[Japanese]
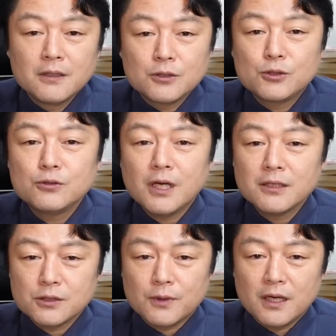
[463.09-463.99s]
週
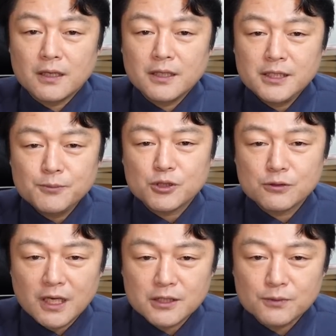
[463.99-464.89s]
刊誌は、一部
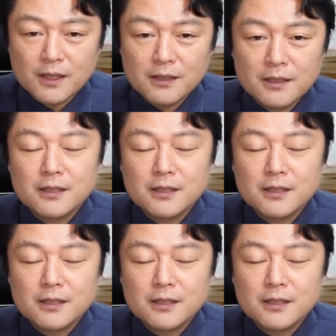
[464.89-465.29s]
週刊誌は、